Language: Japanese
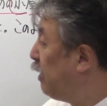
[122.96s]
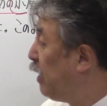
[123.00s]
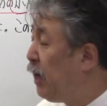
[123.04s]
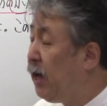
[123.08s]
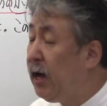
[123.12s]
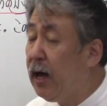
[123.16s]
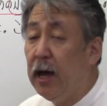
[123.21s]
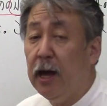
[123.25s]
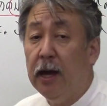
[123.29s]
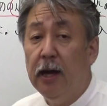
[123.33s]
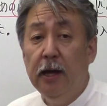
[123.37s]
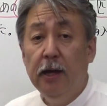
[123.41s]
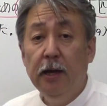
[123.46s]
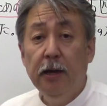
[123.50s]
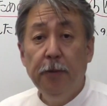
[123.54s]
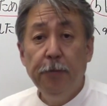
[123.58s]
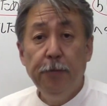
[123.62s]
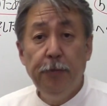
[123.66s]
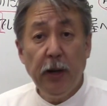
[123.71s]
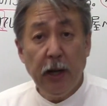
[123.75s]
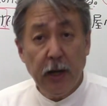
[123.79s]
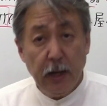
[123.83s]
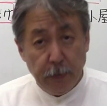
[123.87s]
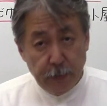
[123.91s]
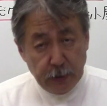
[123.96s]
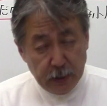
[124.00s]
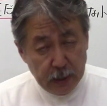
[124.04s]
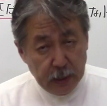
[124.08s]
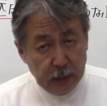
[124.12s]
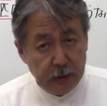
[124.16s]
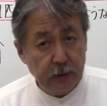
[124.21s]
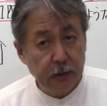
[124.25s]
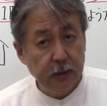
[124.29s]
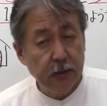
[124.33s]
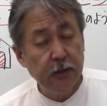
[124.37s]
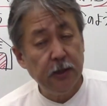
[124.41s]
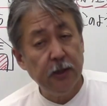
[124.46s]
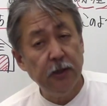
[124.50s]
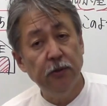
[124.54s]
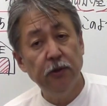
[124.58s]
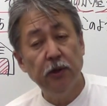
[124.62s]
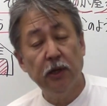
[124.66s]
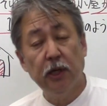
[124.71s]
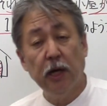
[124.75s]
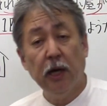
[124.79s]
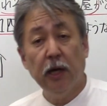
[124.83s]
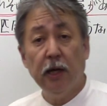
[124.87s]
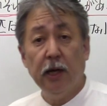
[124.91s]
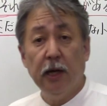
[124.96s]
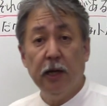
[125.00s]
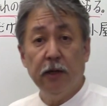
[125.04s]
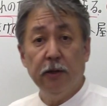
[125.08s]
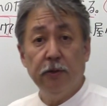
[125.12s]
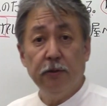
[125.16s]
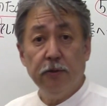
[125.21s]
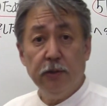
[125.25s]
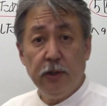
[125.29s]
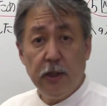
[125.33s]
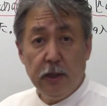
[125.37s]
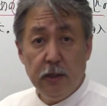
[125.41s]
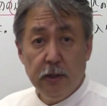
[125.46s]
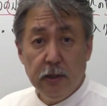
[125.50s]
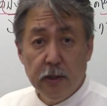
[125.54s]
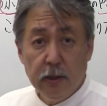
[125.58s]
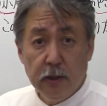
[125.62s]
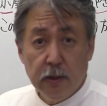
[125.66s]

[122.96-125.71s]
がバラバラっていうふうに考えるとね